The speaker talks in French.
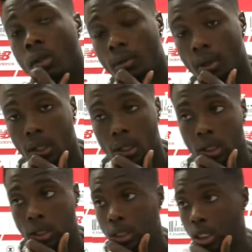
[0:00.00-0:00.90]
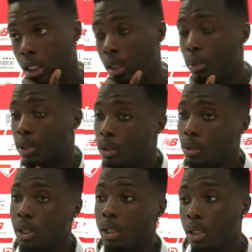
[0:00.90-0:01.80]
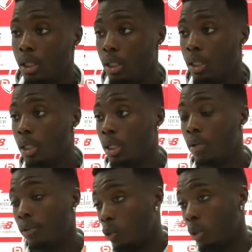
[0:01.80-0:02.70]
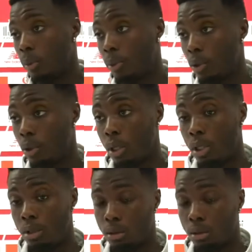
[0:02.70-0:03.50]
voilà, il y en a qui s'inquiètent parce que voilà, la victoire n'est pas encore là.